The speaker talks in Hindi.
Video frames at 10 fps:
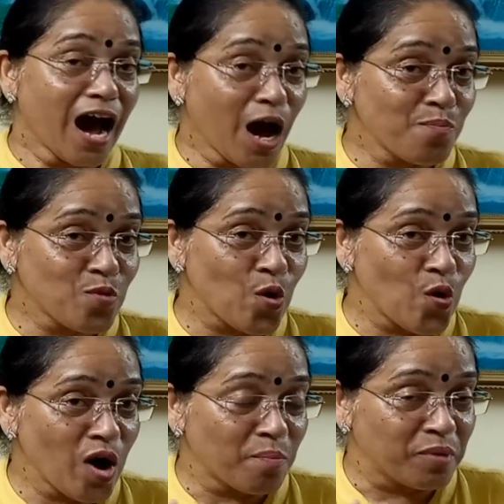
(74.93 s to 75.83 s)
आपको
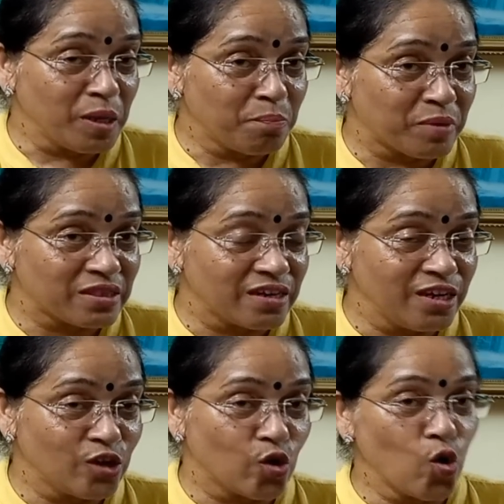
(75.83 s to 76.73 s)
अपनी
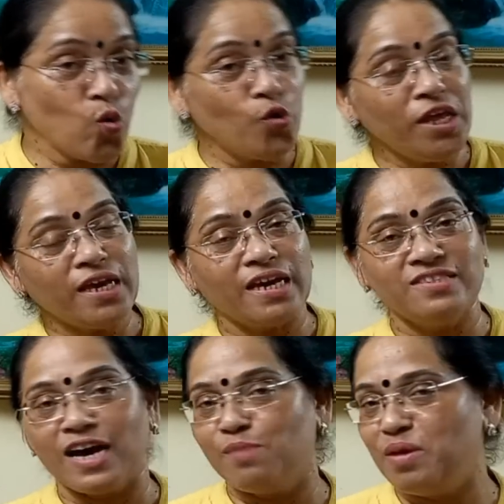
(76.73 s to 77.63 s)
पत्नी को उन्हीं के
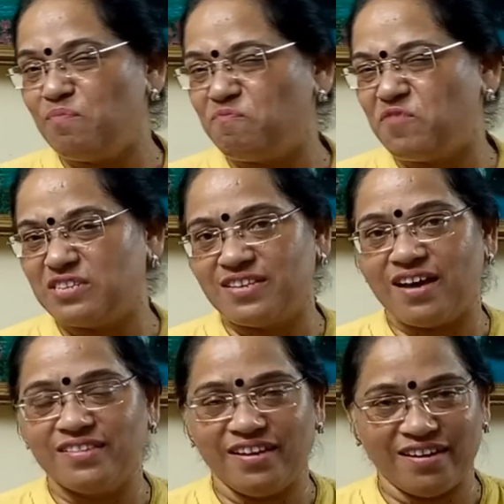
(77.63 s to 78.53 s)
जाल में
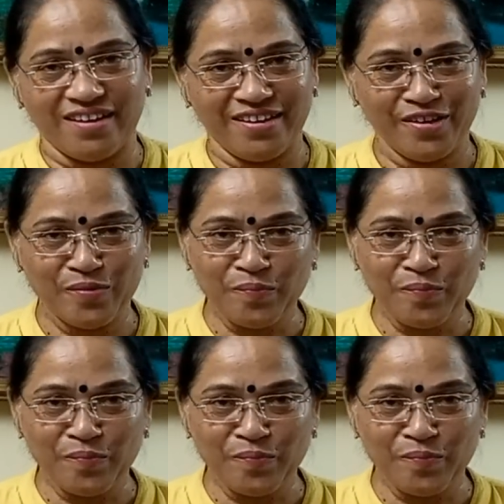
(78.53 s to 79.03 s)
फंसा देना है